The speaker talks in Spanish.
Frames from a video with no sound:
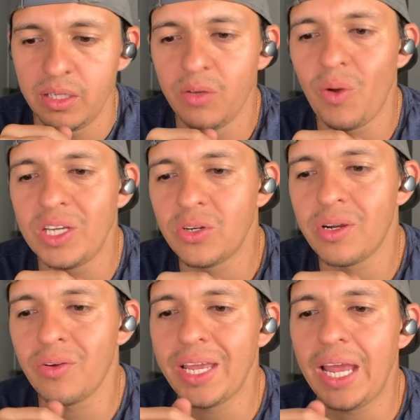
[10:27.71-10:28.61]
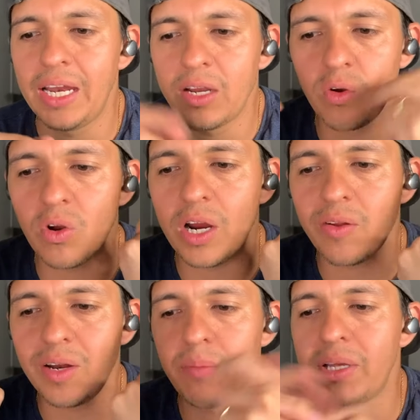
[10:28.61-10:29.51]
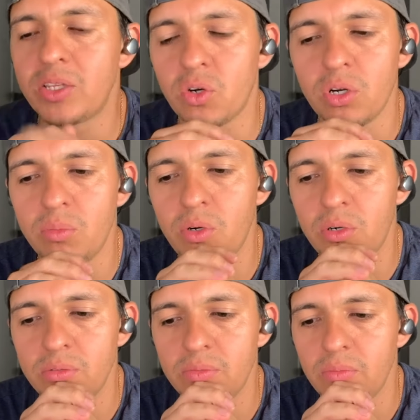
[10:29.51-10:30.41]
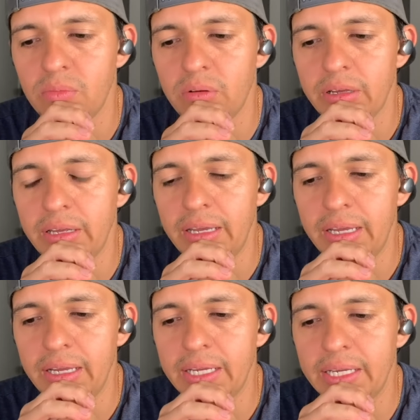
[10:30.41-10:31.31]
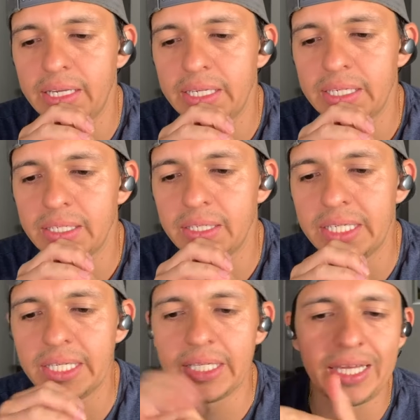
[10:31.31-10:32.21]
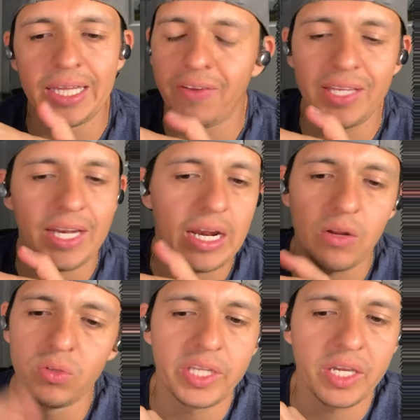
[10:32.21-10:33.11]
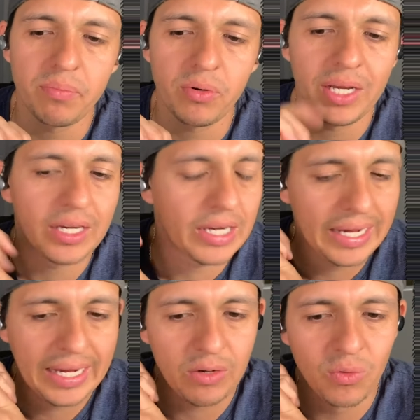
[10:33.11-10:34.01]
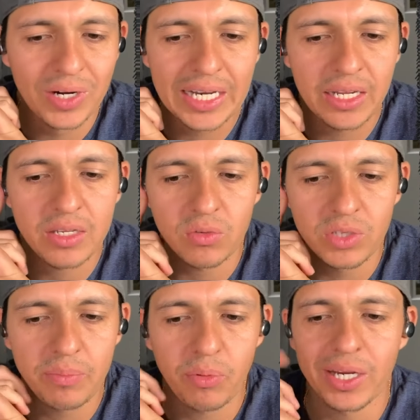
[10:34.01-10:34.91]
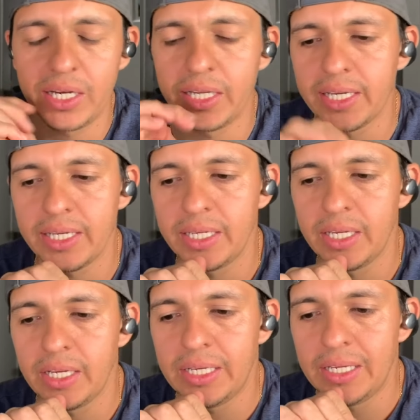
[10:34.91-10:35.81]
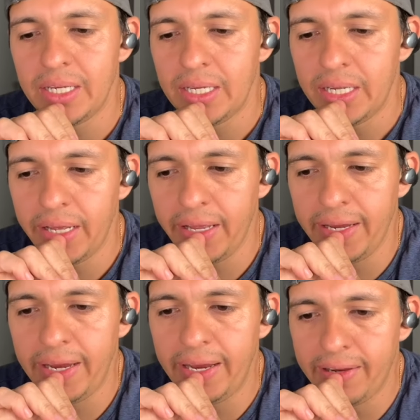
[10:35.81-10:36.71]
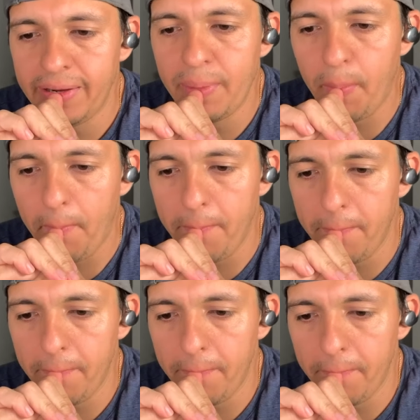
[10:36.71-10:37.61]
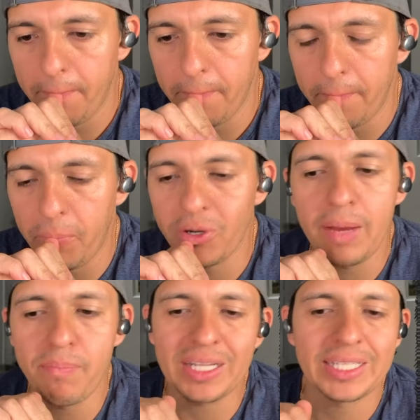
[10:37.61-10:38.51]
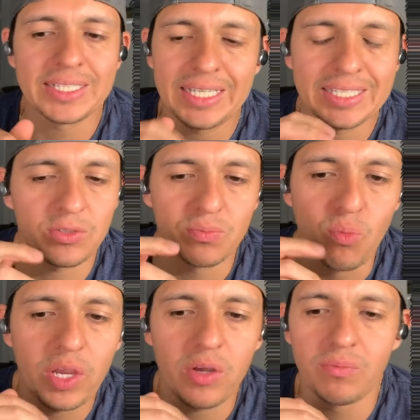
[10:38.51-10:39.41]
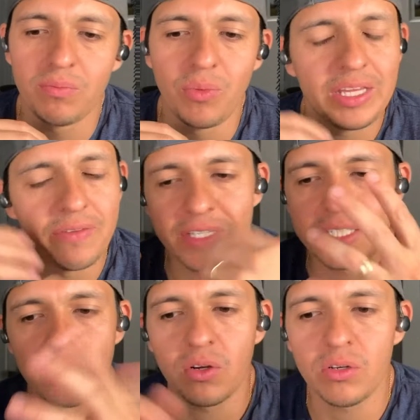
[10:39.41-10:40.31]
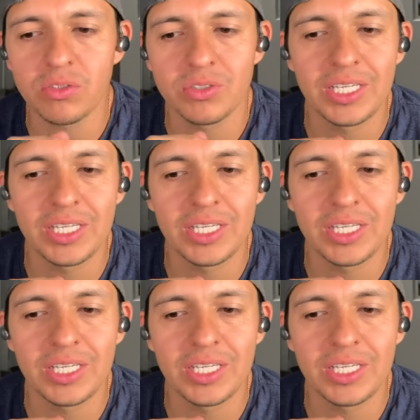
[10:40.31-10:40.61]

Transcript: Igual yo creo que a él le colocaron el metrónomo. Eh, debe tener algún tiempo él en un clic, un tipo de clic. Eh, porque hay partes que es muy, muy difícil, ¿no?